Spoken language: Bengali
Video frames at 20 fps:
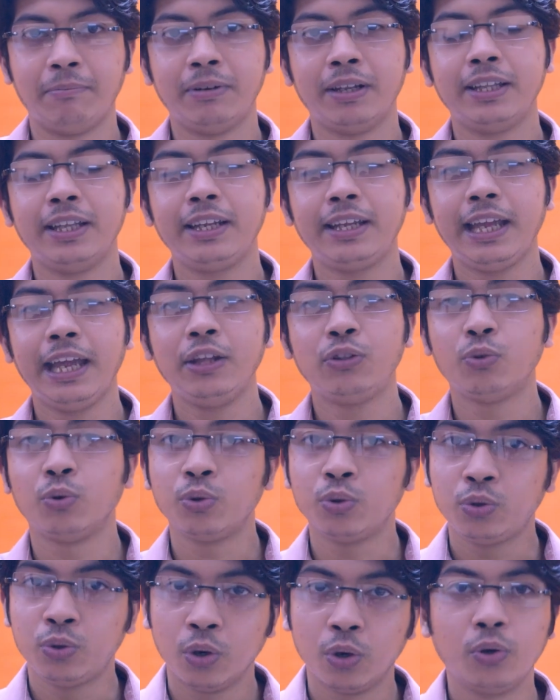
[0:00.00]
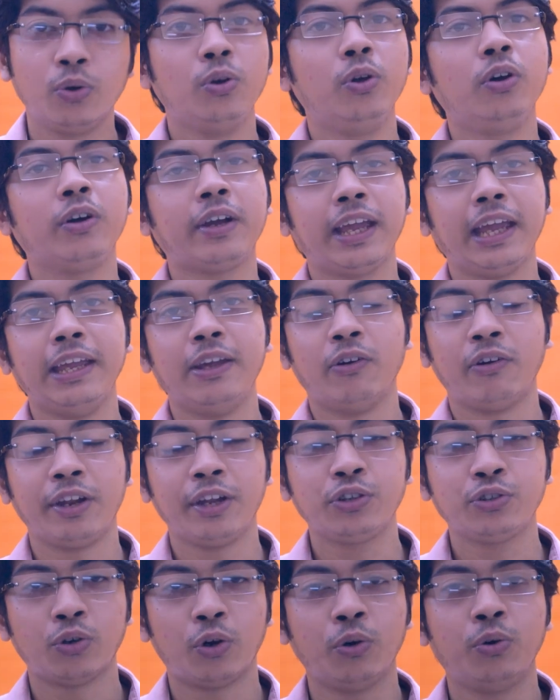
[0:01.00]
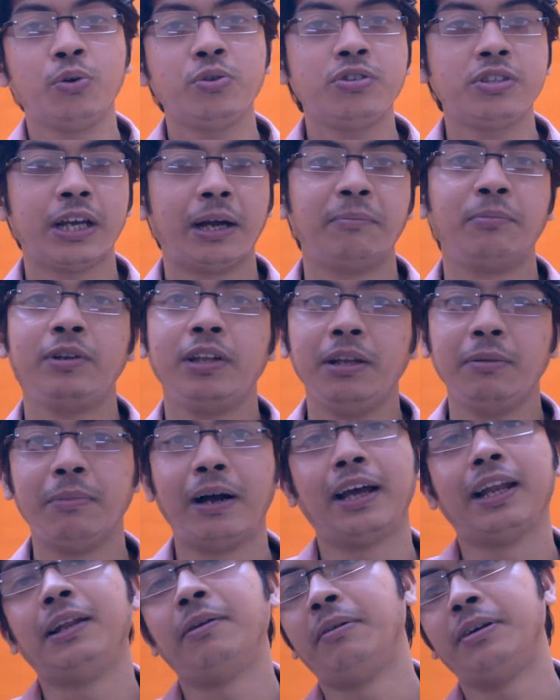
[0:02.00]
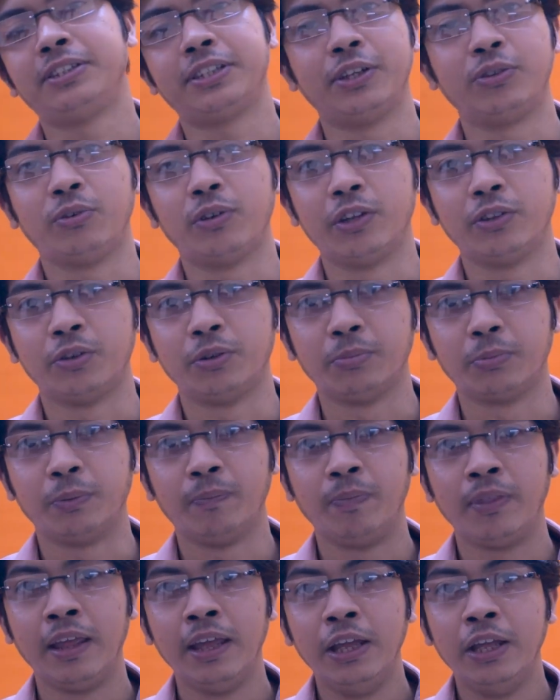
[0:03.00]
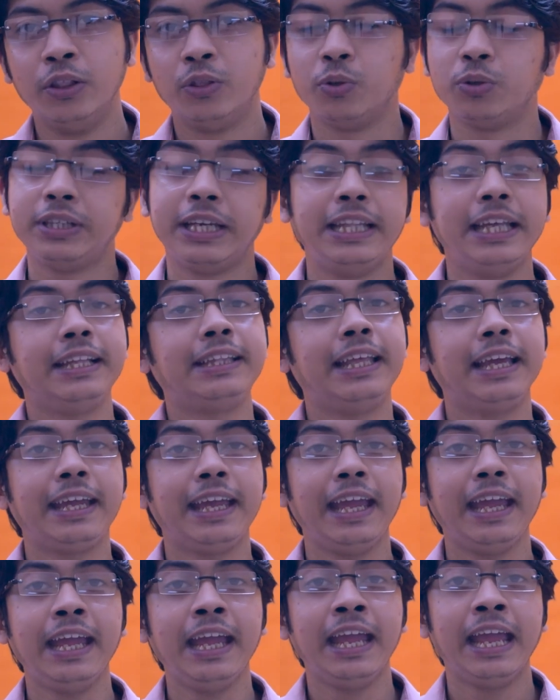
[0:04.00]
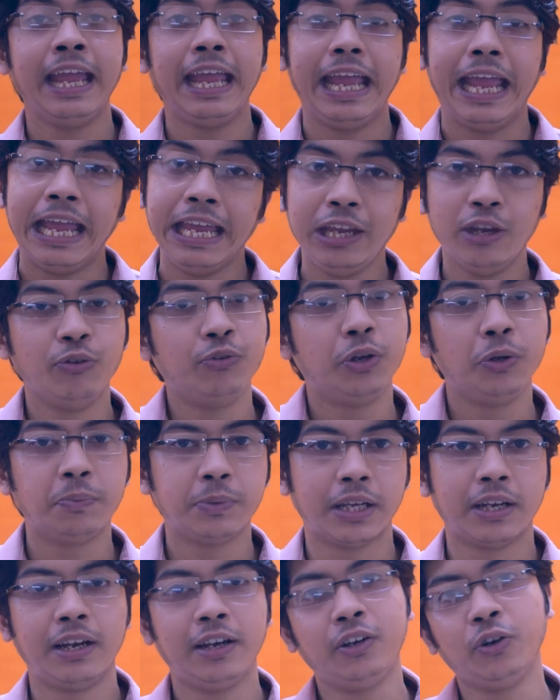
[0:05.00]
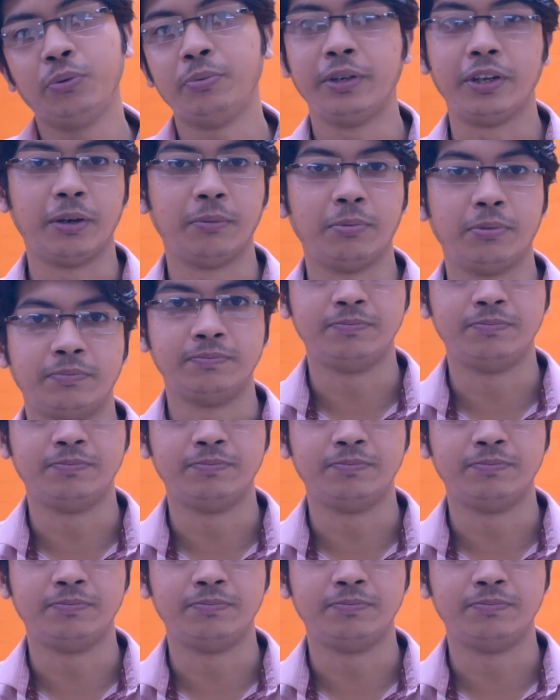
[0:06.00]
আপনাদেরকে এই তথ্যগুলোকেই অনেক সহজ সাবলীল বাংলা ভাষায় তুলে ধরবো তো সেদিক থেকে এই ইউটিউব চ্যানেলটা অভিনব